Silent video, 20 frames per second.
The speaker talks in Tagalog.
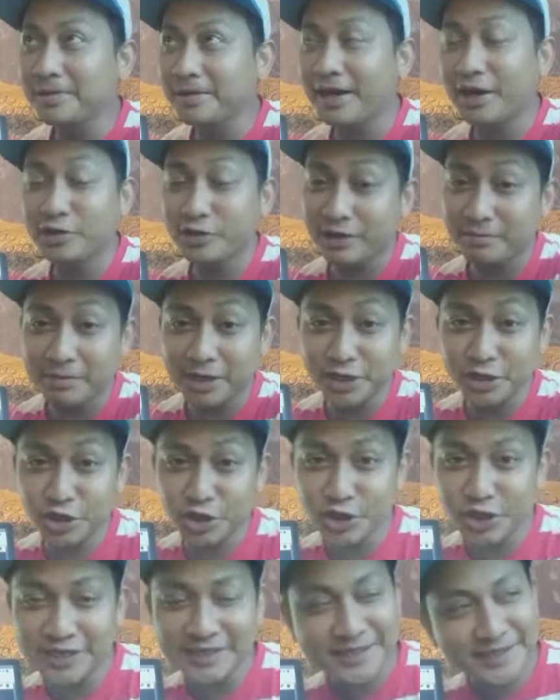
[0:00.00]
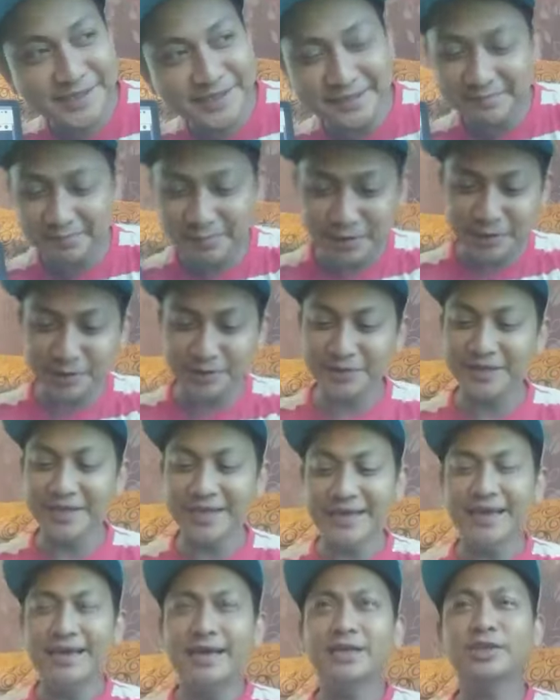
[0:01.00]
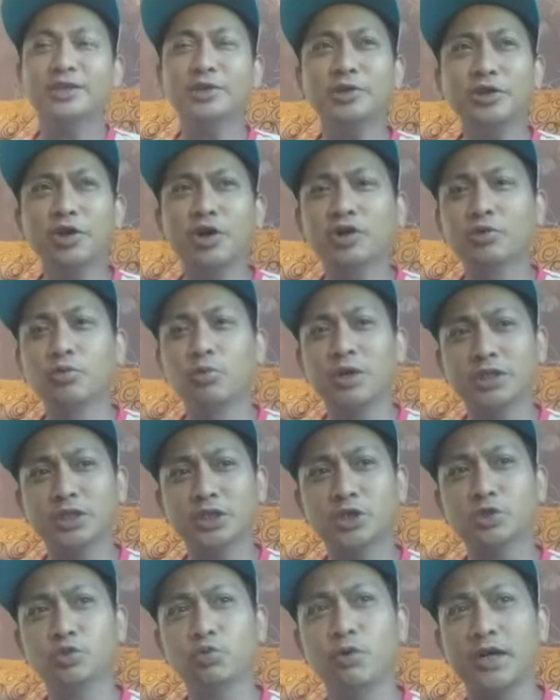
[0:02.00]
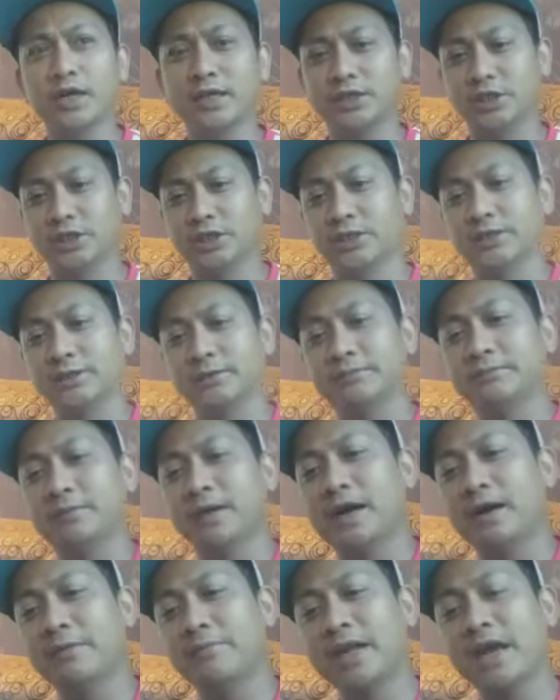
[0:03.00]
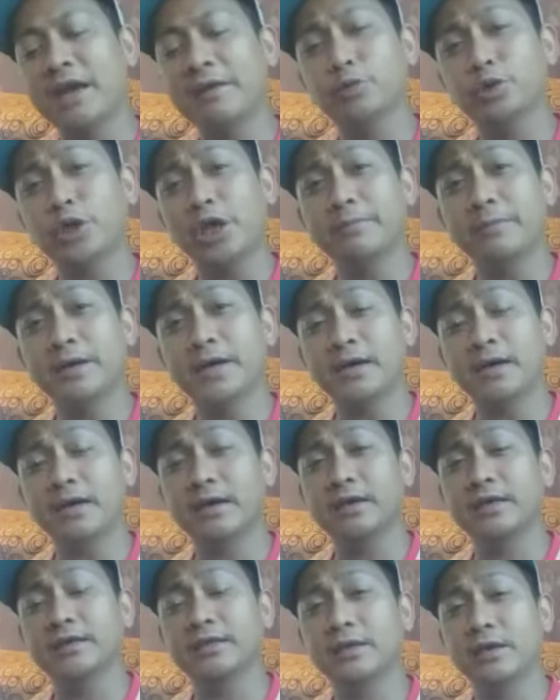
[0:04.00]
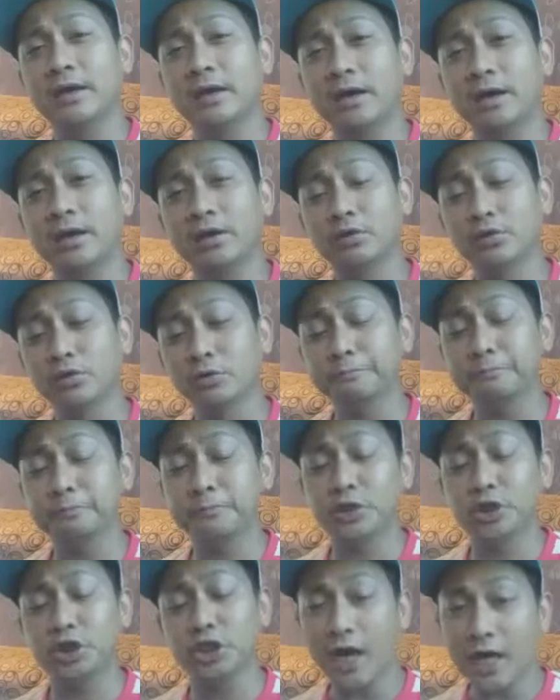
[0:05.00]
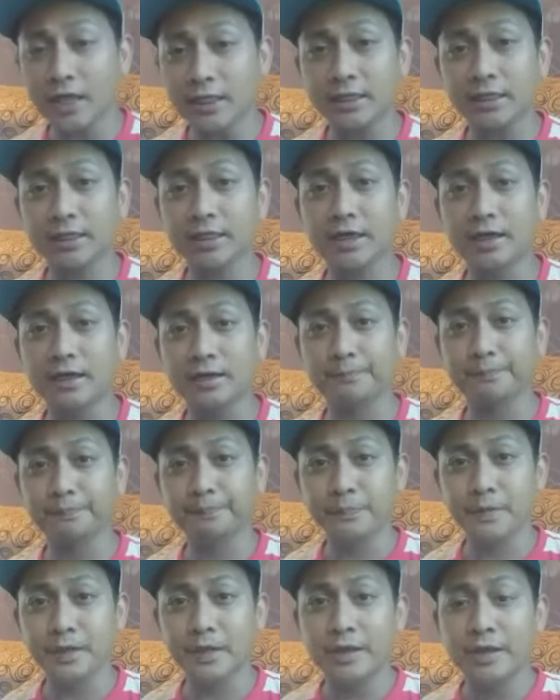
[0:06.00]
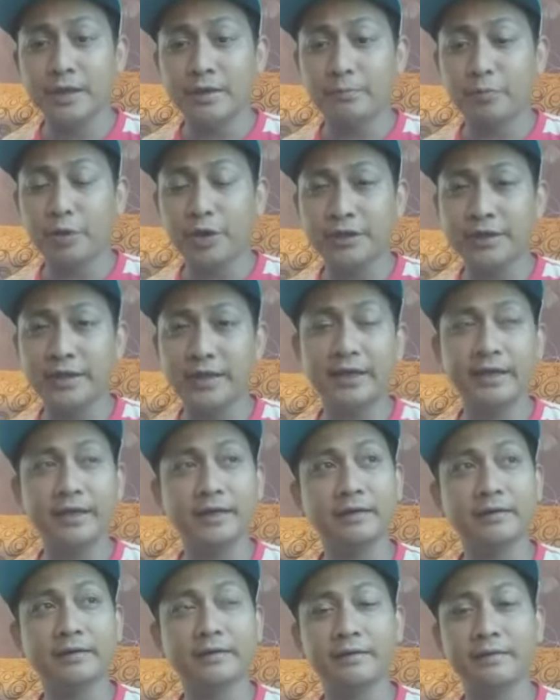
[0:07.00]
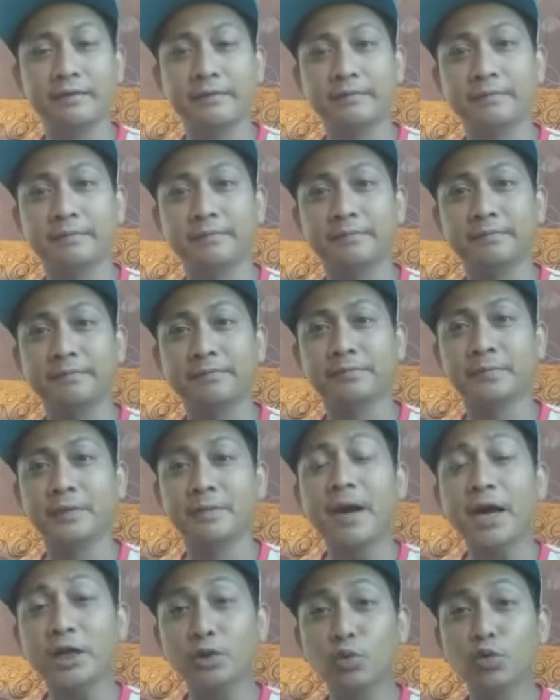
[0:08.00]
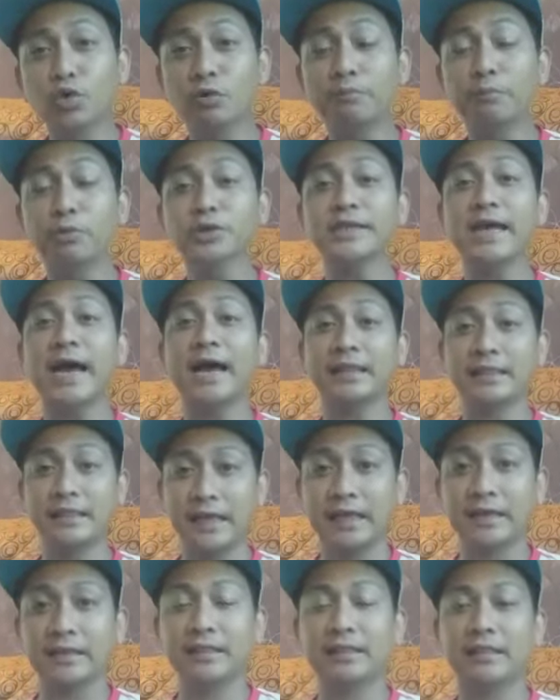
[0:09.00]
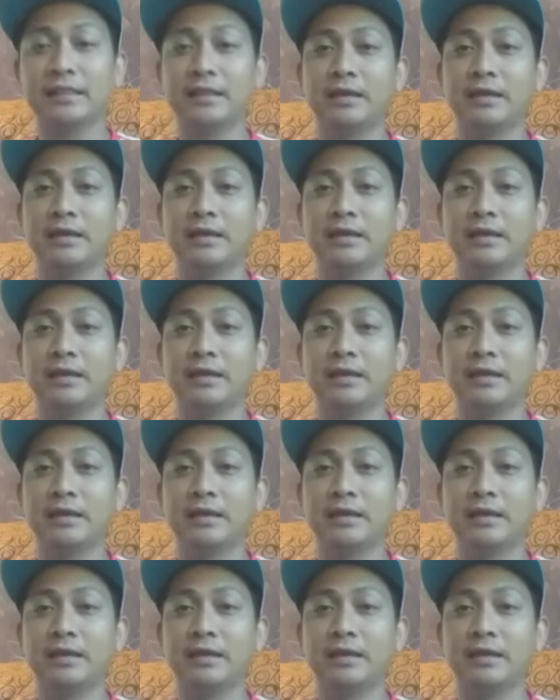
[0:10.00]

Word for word: Kayo na lang mag-adjust. Charot. So, yon Watch to watch. Uh, marami po tayong mga uh, group chat na pwedeng makatulong po sa atin.